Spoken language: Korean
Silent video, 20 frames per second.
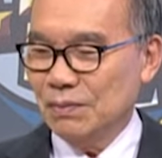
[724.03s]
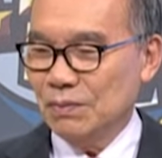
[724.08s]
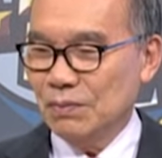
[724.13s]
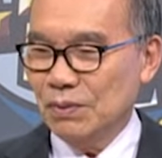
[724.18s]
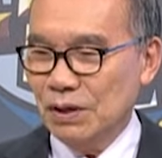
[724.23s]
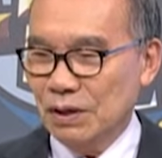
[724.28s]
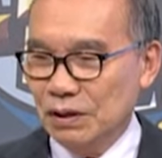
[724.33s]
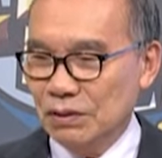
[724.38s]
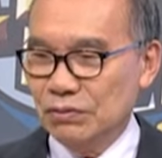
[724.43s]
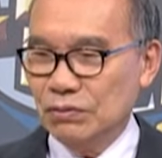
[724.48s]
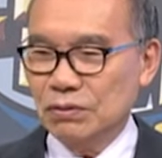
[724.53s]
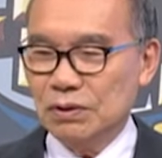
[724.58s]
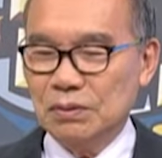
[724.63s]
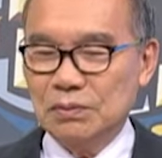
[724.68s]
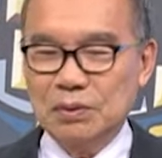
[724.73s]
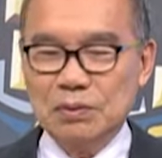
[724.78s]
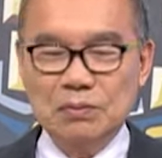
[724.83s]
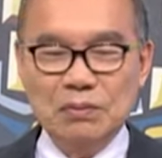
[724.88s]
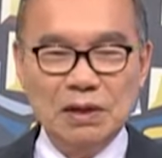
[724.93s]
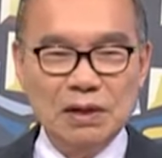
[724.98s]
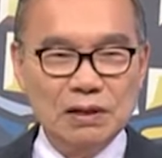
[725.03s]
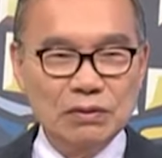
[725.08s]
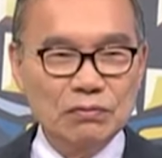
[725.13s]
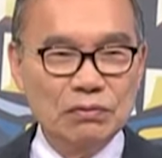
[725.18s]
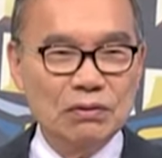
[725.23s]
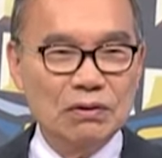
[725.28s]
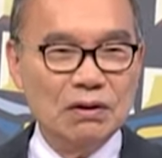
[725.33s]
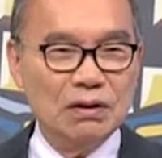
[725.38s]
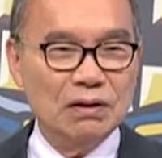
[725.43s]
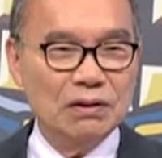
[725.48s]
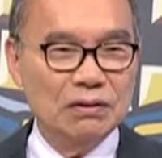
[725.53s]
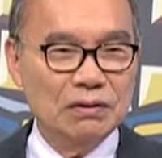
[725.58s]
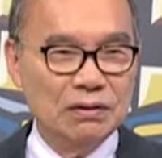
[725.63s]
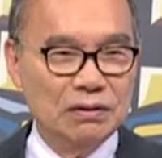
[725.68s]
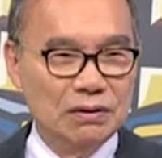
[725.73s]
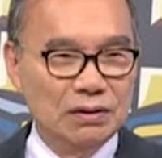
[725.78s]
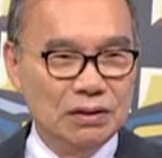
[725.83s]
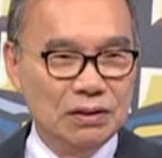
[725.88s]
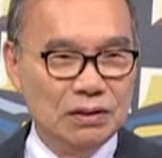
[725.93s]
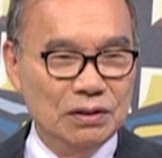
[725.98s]
마누라면 마누라라
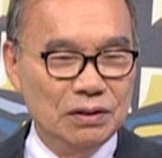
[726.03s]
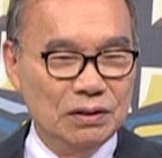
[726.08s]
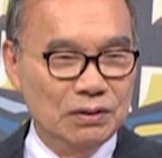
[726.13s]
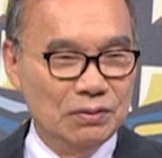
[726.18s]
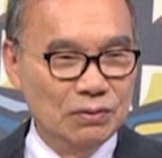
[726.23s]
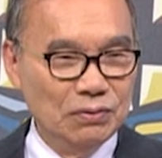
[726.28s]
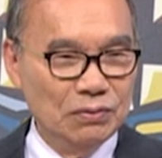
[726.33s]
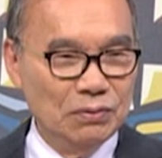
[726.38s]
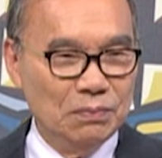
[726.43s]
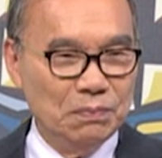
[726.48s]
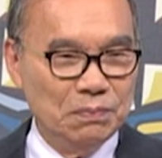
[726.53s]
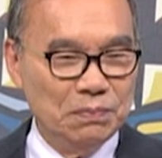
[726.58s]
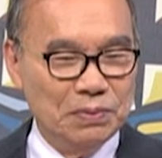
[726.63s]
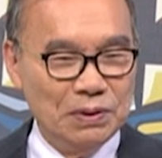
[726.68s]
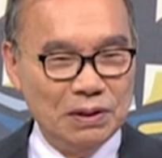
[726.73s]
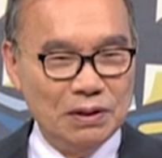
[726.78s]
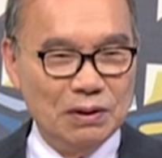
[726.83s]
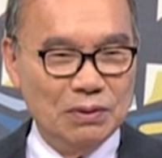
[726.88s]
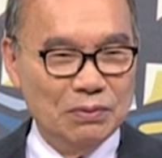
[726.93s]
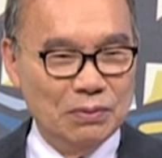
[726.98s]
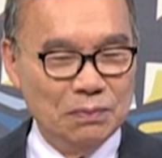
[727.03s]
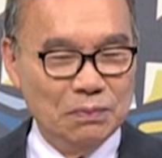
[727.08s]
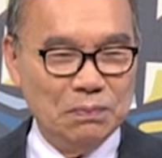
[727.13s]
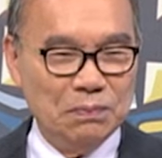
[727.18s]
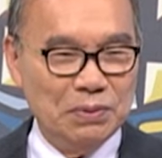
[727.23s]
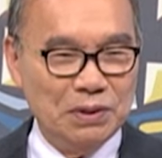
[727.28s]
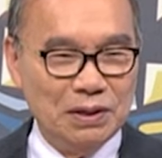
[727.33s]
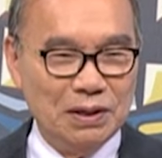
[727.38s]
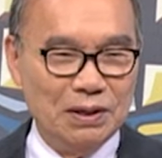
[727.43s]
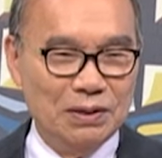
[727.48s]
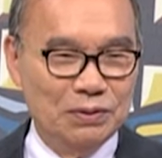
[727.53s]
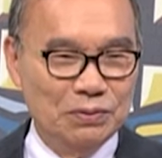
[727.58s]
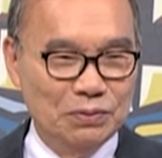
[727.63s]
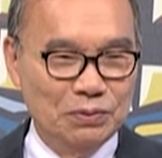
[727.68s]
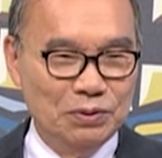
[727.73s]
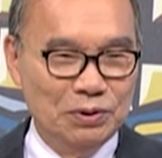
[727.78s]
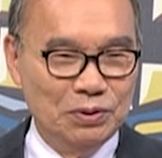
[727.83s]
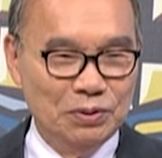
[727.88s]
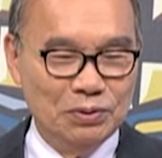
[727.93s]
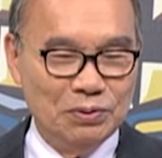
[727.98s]
그러지 오빠 오빠
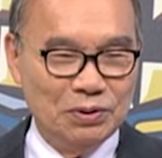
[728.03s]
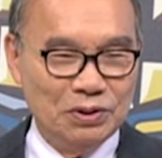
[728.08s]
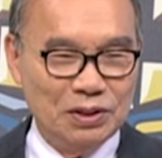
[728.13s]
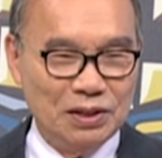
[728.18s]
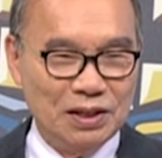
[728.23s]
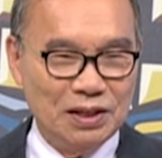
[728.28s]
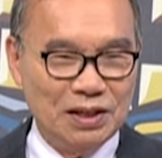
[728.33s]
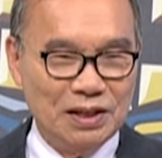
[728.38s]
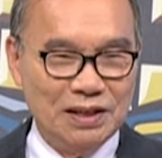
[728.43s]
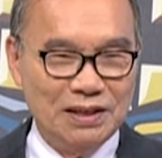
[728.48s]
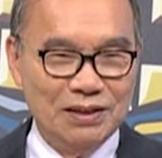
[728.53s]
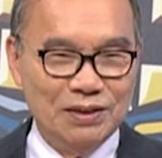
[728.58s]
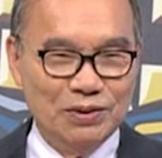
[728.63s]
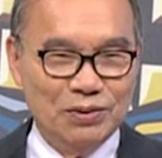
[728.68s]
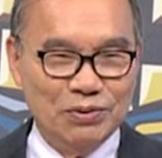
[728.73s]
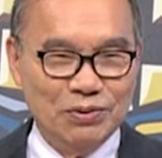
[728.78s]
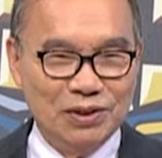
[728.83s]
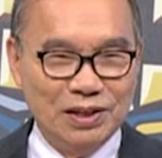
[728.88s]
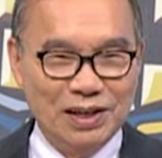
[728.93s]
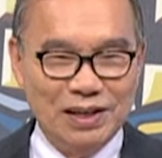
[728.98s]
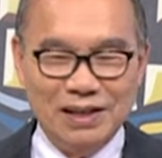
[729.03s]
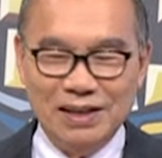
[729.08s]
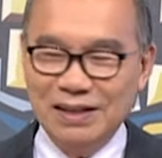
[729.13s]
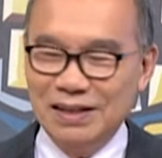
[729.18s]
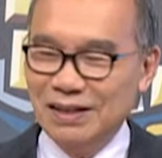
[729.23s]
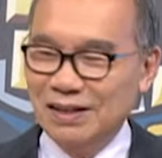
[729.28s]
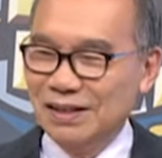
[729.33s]
누이 동생 가는 통에